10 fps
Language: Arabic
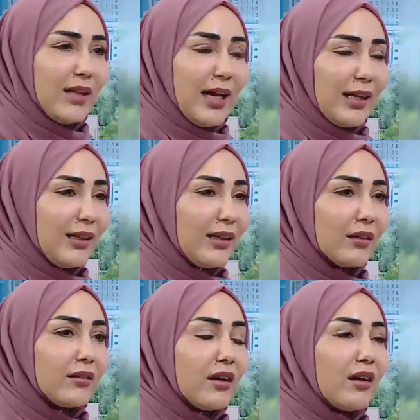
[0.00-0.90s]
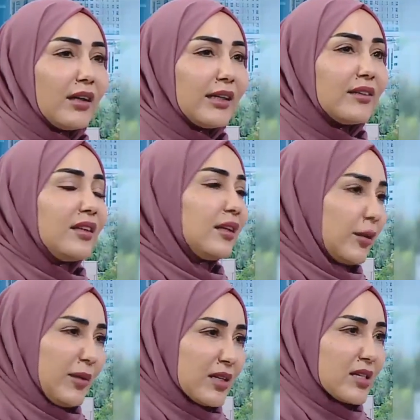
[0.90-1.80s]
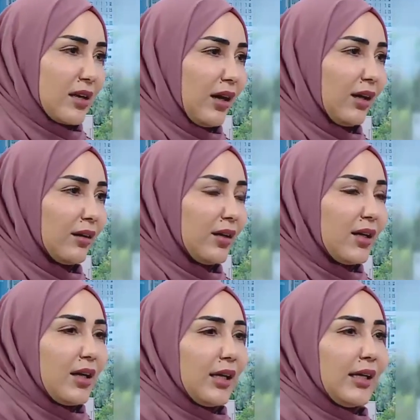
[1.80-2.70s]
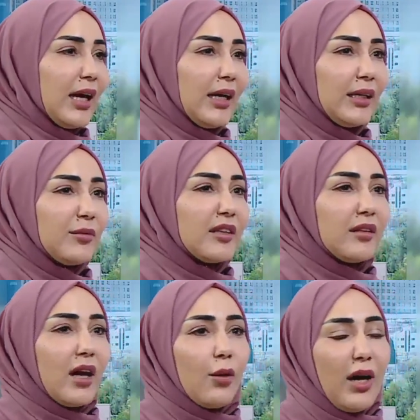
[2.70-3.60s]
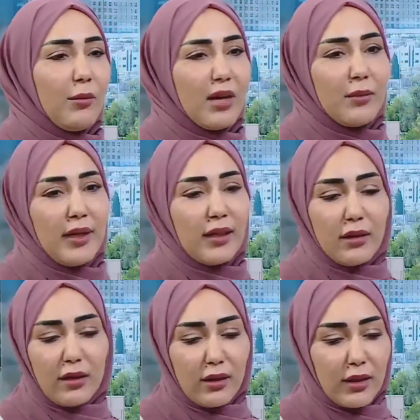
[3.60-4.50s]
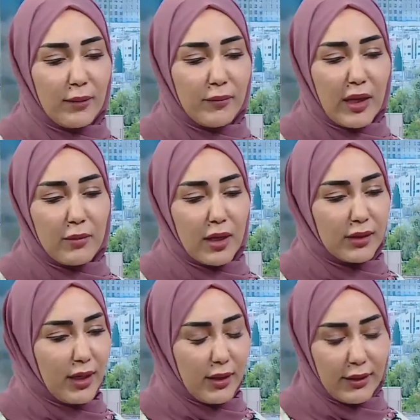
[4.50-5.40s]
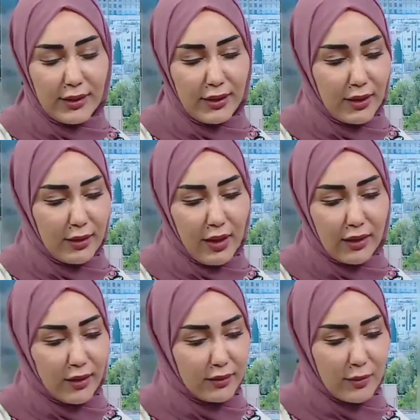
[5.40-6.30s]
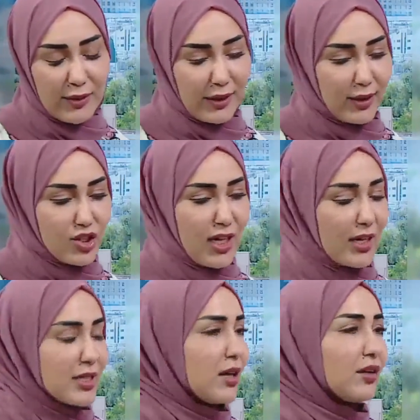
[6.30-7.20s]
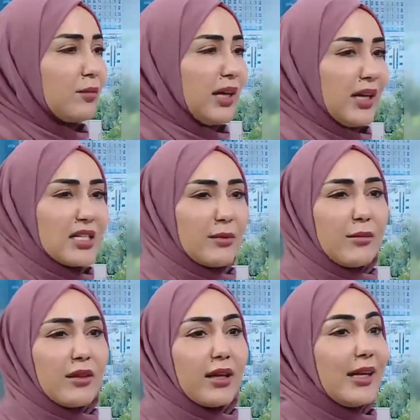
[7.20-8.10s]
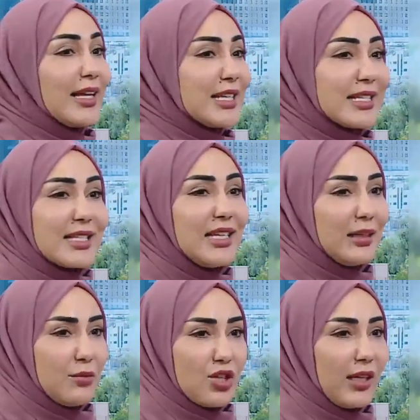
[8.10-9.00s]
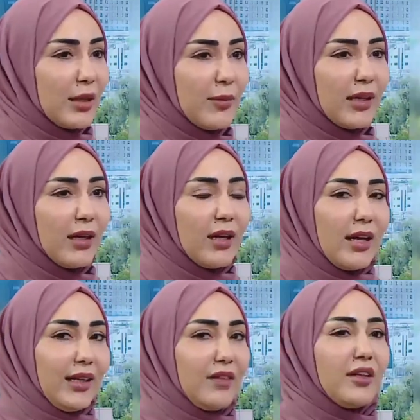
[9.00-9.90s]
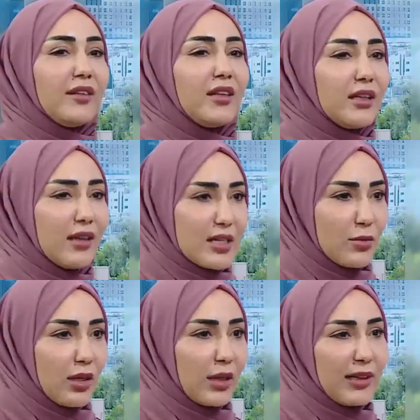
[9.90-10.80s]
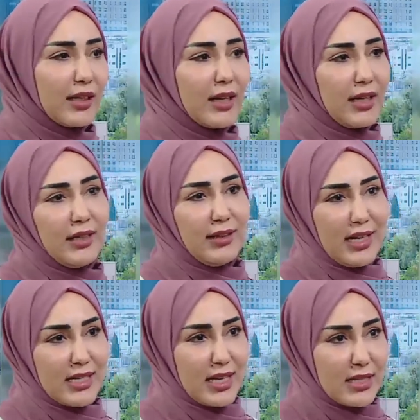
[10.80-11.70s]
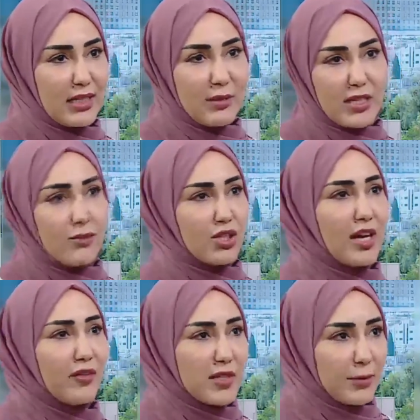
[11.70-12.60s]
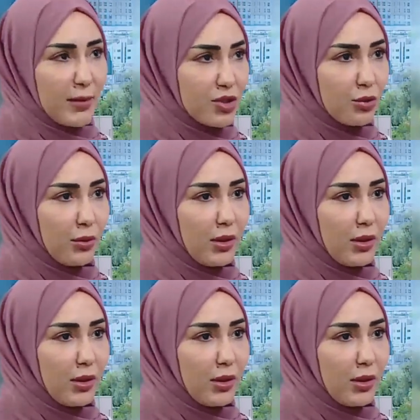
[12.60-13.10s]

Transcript: يعني الاضرار كثير كبيره صراحه يعني بتتراوح ما بين امراض يعني آه، اعراض مثلا جهاز هضمي على سبيل المثال الحساسيه بشكل كبير يعني في كثير ناس بقول لك مثلا انا عندي حساسيه بس انا مش عارف بسبب شو